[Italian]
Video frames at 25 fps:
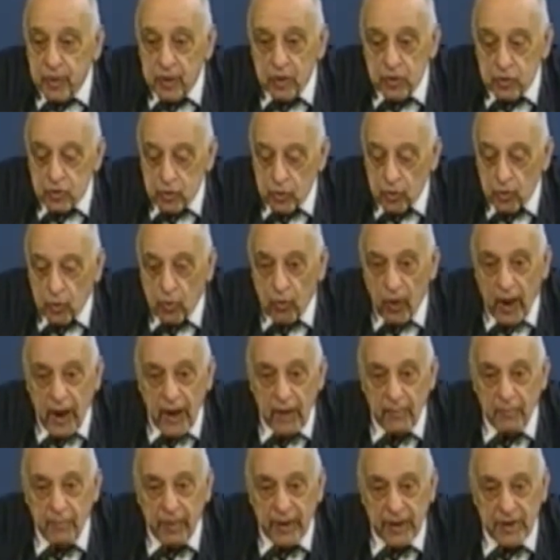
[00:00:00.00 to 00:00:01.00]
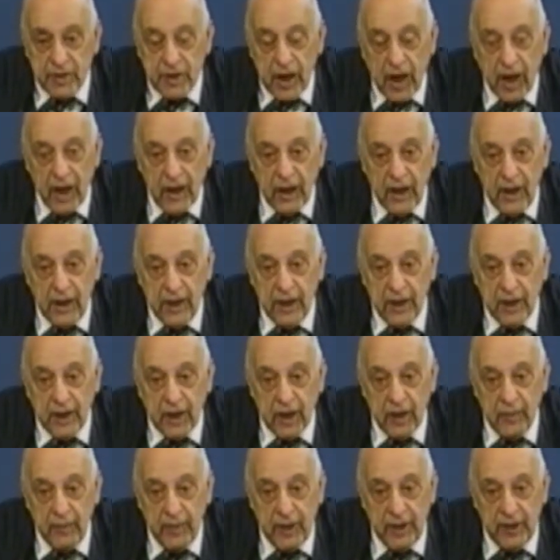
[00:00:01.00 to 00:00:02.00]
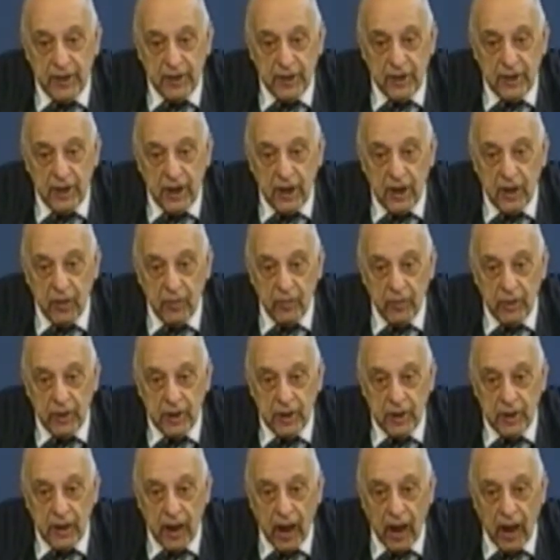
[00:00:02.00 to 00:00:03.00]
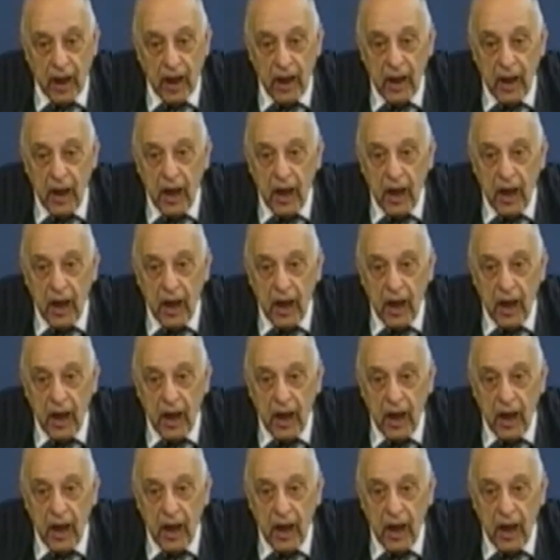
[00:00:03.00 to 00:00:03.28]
sul quale basare gli incrementi di liquidità.